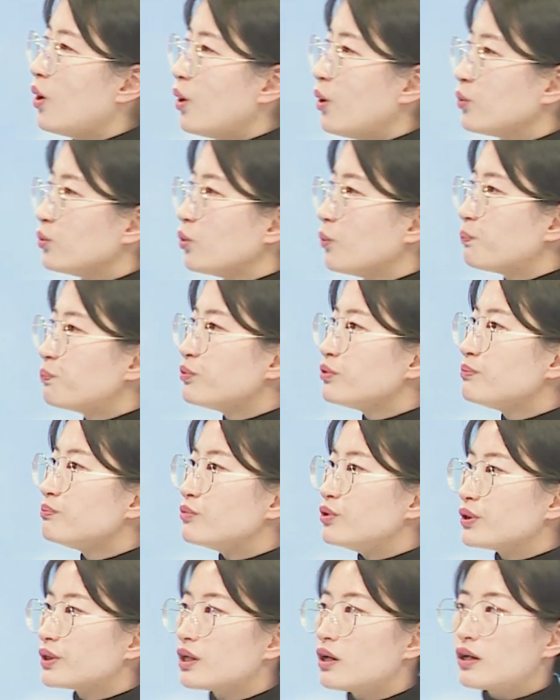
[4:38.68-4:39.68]
높은
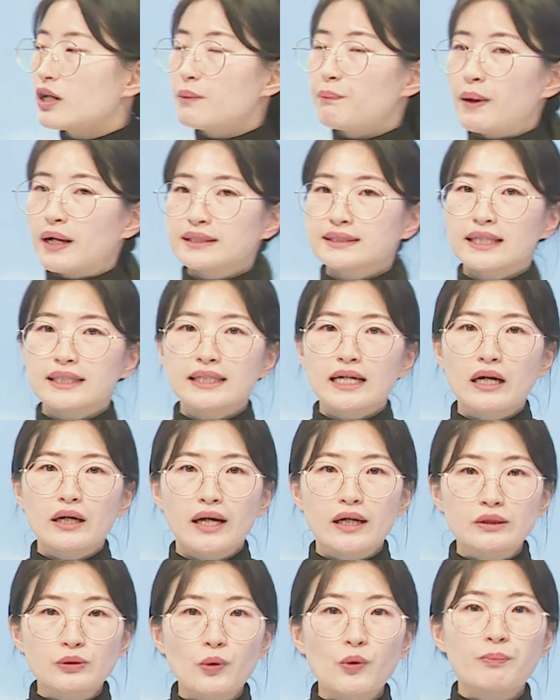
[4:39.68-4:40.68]
물결이
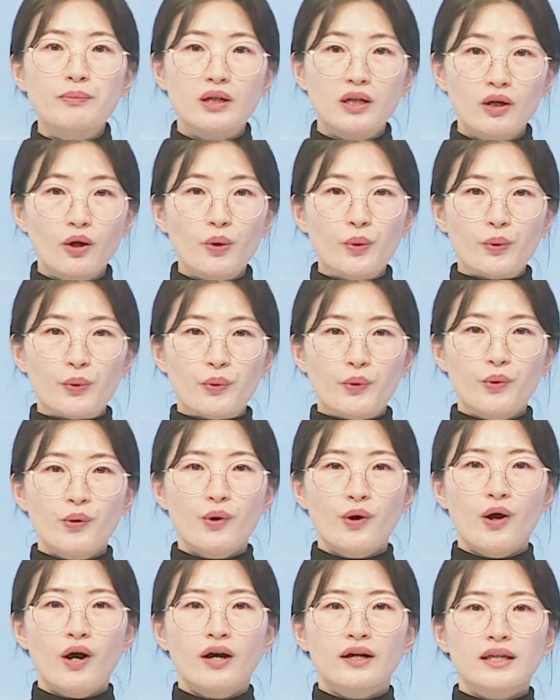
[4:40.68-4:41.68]
백사장으로
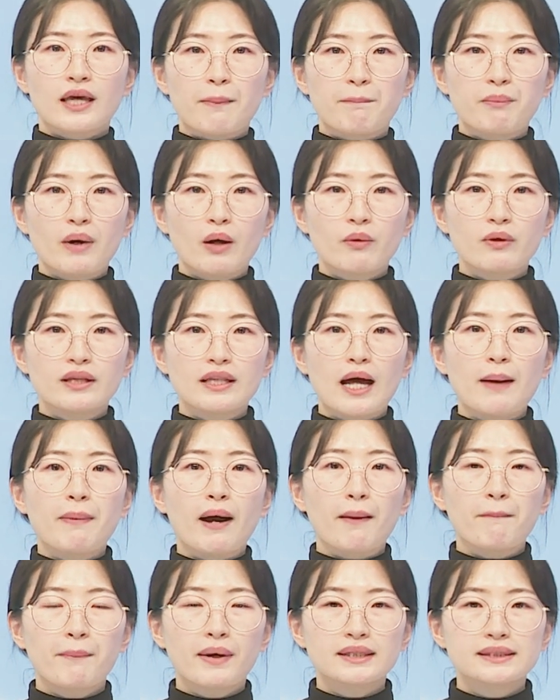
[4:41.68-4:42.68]
밀려오고 갯바위나
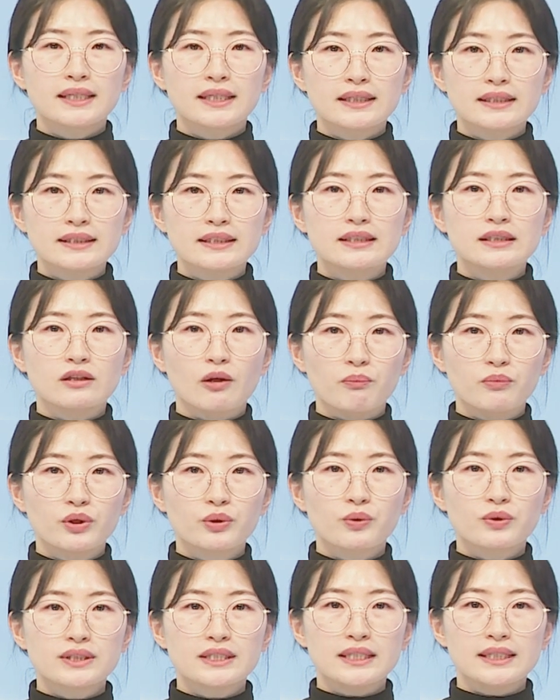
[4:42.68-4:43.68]
방파제 등을 넘는
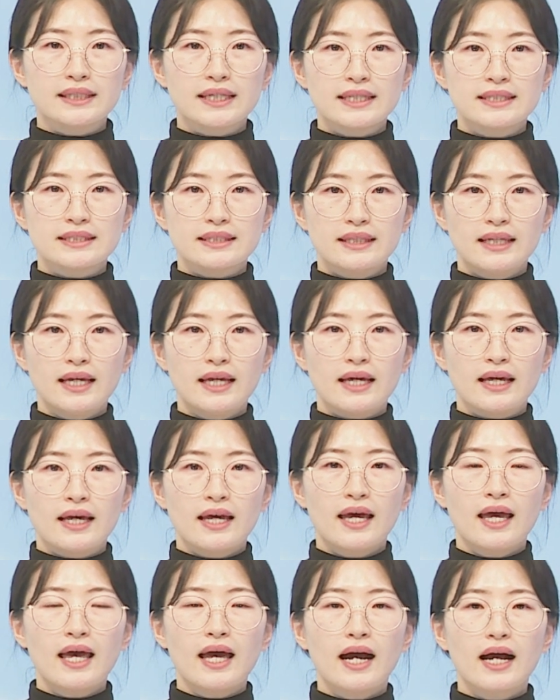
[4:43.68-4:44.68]
곳이 있겠으니
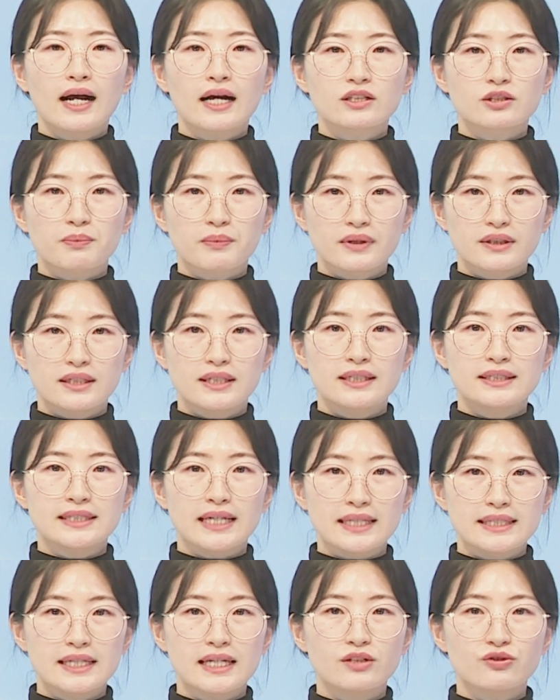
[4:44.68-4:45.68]
해안가 접근을
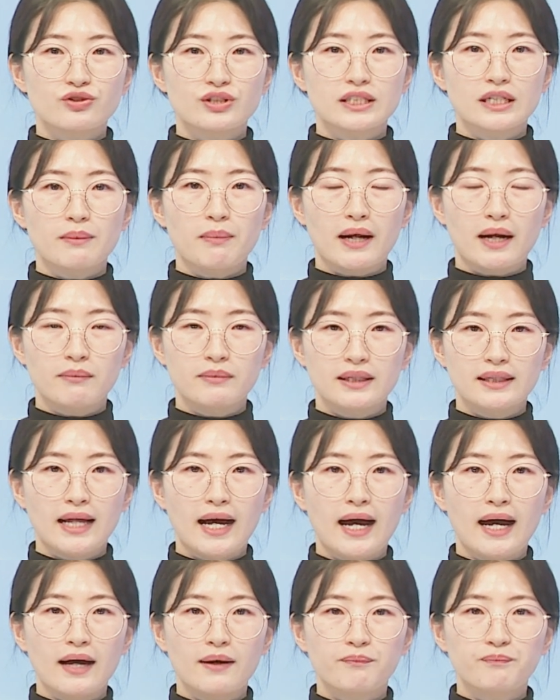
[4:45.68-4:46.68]
자제해 주시기
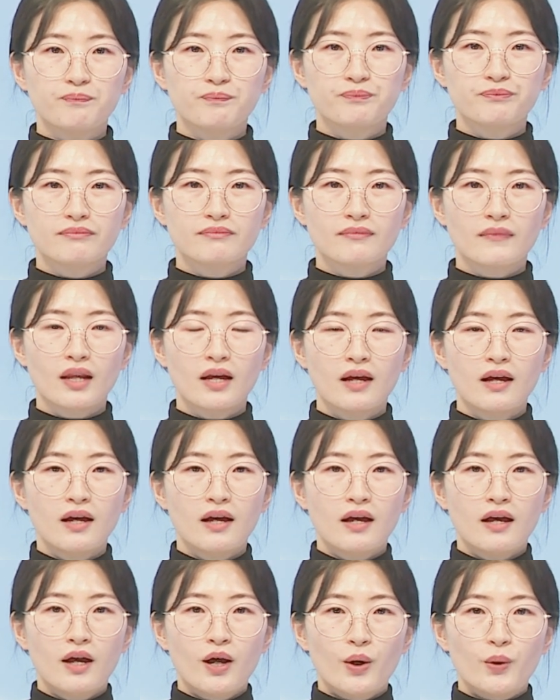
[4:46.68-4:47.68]
바랍니다.
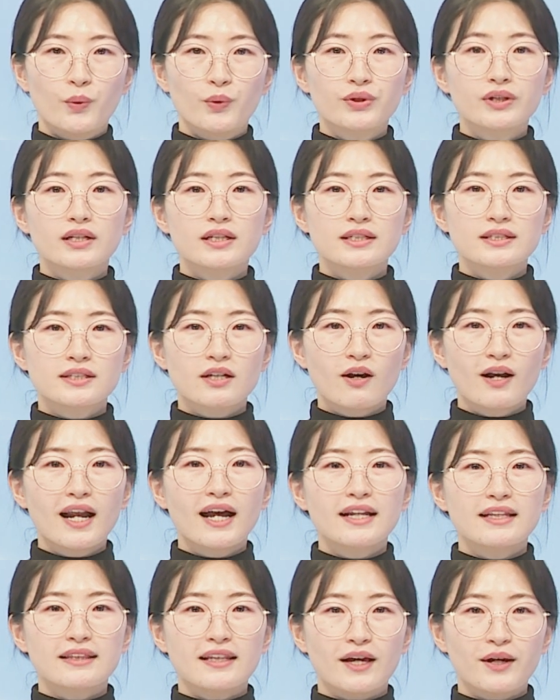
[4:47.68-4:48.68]
오늘은
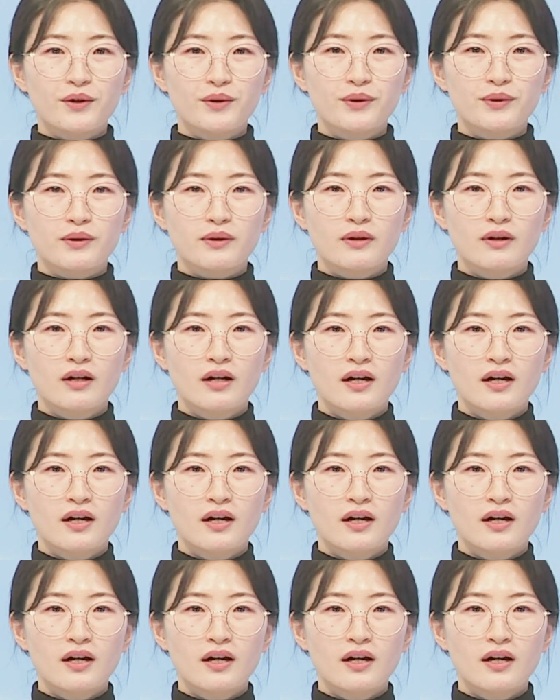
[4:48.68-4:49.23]
설날인데요.